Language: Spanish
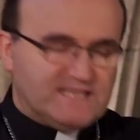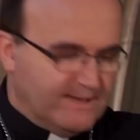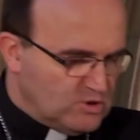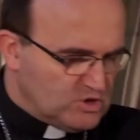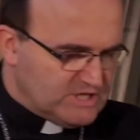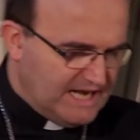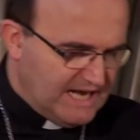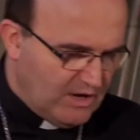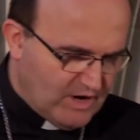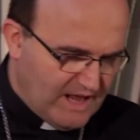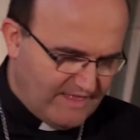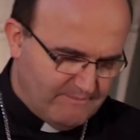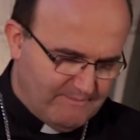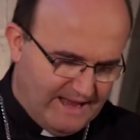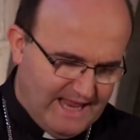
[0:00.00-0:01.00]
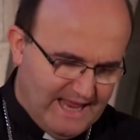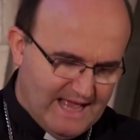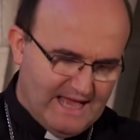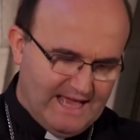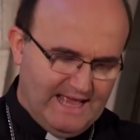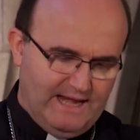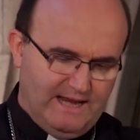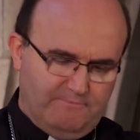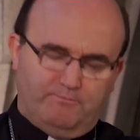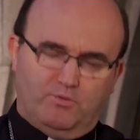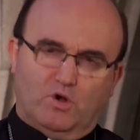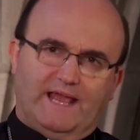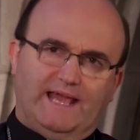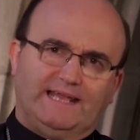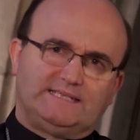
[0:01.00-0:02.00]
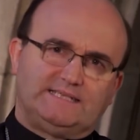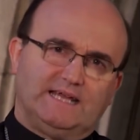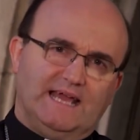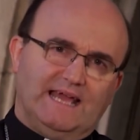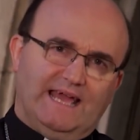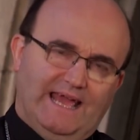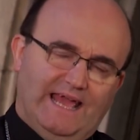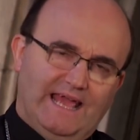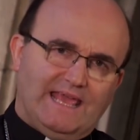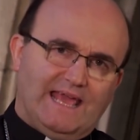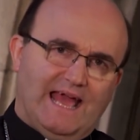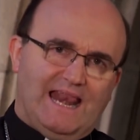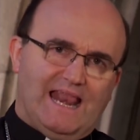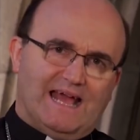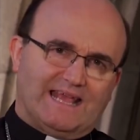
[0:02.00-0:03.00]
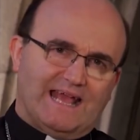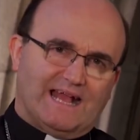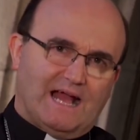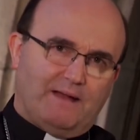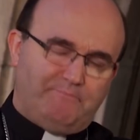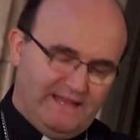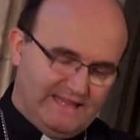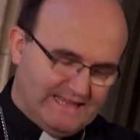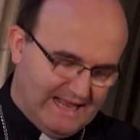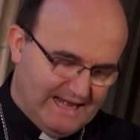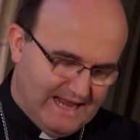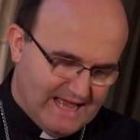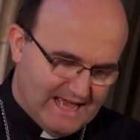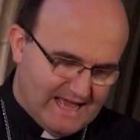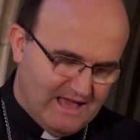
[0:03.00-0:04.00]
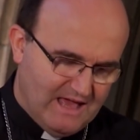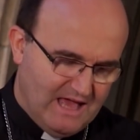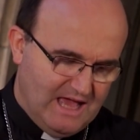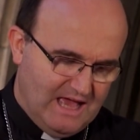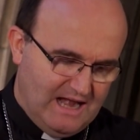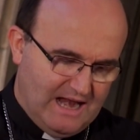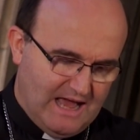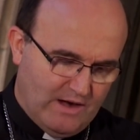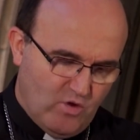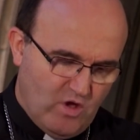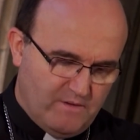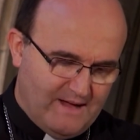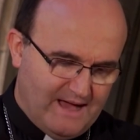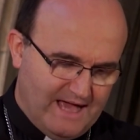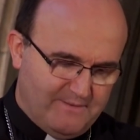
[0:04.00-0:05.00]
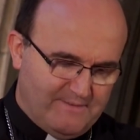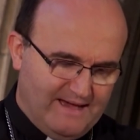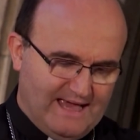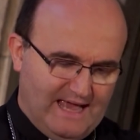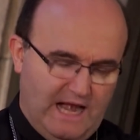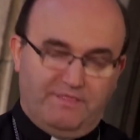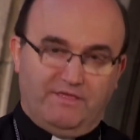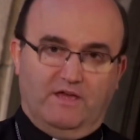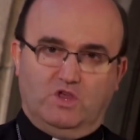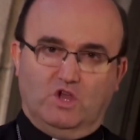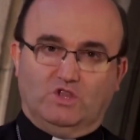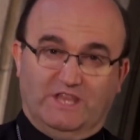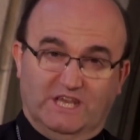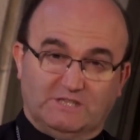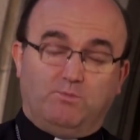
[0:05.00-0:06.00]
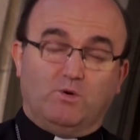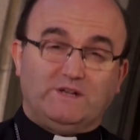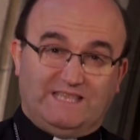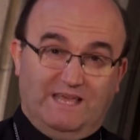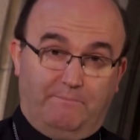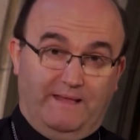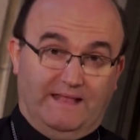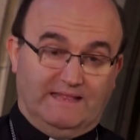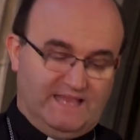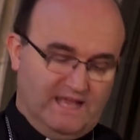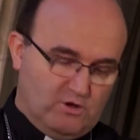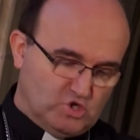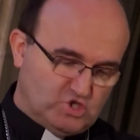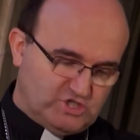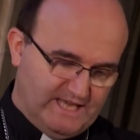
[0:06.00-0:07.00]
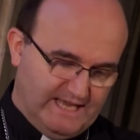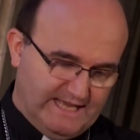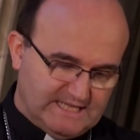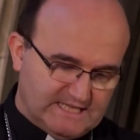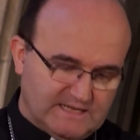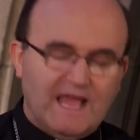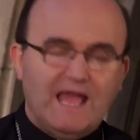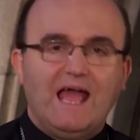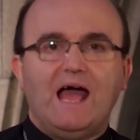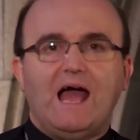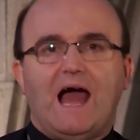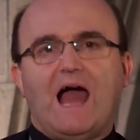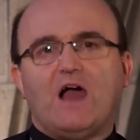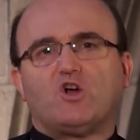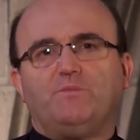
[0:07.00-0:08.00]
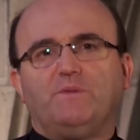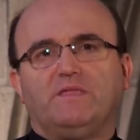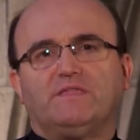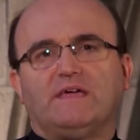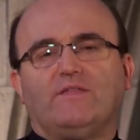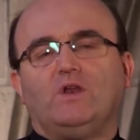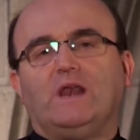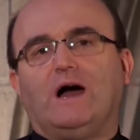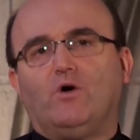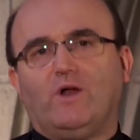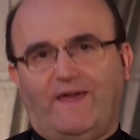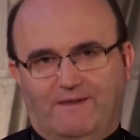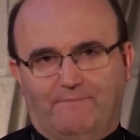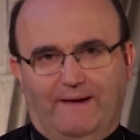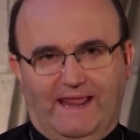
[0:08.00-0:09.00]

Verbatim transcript: estamos en la hora de María eh, porque es ella la que capitanea la nueva evangelización. Después de Pentecostés ha comenzado la hora de